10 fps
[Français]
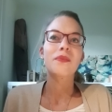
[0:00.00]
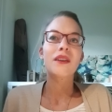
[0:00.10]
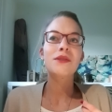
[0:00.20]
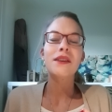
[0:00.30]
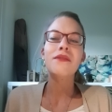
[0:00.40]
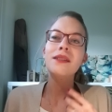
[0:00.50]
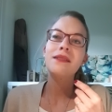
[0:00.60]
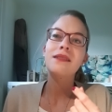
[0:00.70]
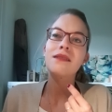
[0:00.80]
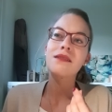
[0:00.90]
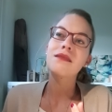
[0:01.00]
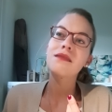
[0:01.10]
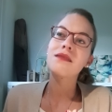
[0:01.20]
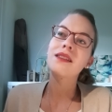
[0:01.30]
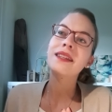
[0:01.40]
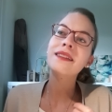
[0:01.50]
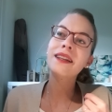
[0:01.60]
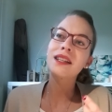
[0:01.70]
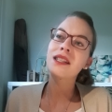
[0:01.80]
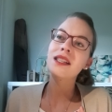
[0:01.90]
vous savez, cette,
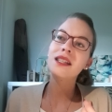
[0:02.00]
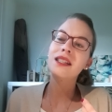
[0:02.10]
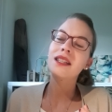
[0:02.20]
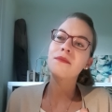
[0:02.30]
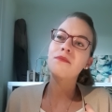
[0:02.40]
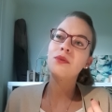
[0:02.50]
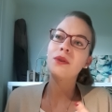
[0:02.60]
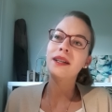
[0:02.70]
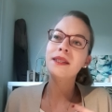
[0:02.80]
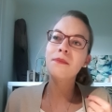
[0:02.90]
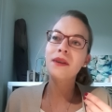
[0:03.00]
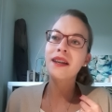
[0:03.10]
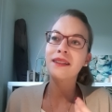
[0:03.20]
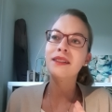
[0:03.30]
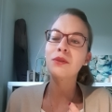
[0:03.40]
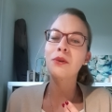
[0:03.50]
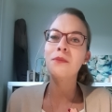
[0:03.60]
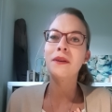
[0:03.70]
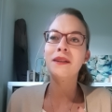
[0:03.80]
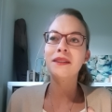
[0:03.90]
énergie qui, peut animer un être
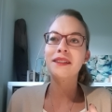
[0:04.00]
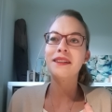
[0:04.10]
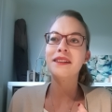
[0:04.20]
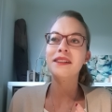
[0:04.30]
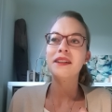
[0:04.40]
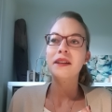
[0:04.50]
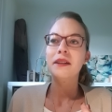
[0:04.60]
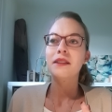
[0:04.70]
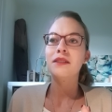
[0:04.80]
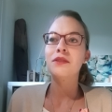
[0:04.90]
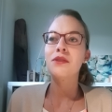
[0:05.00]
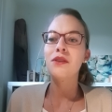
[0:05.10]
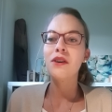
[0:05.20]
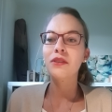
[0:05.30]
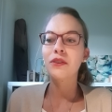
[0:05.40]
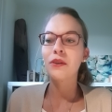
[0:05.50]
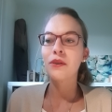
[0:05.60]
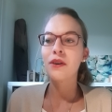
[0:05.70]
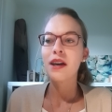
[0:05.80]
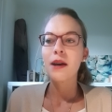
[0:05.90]
humain, qui est euh, de l'ordre
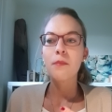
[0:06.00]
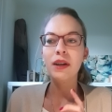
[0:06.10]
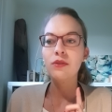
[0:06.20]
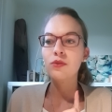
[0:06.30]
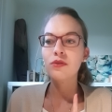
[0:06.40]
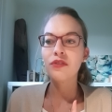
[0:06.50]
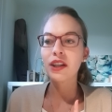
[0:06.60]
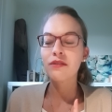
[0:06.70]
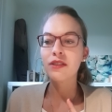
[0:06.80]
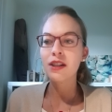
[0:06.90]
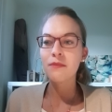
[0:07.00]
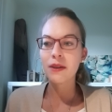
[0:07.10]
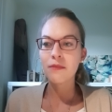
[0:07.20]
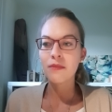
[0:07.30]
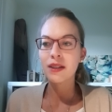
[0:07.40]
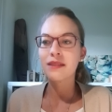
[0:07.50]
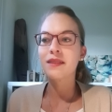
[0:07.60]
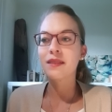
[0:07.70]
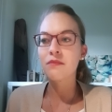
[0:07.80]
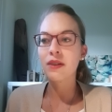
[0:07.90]
euh, pas du tout frivole, mais,
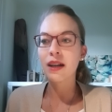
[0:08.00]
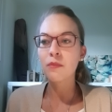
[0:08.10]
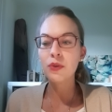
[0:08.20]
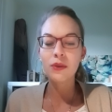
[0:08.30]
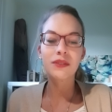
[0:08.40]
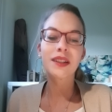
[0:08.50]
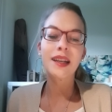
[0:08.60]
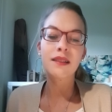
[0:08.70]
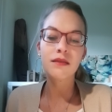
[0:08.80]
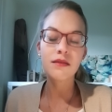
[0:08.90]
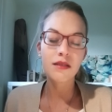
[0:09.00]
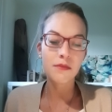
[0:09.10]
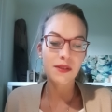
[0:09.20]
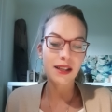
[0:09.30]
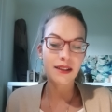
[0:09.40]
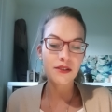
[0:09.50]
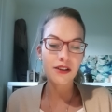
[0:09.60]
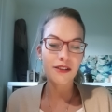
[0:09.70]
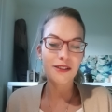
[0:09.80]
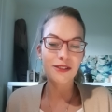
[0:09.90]
un peu entraînante comme ça.
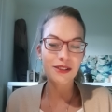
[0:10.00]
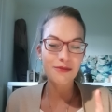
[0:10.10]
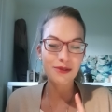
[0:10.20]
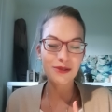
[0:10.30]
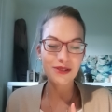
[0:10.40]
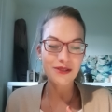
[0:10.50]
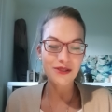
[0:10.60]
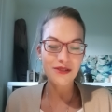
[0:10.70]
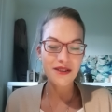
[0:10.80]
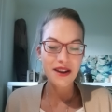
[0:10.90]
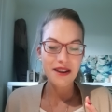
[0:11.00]
D'ailleurs, euh, beaucoup de gens,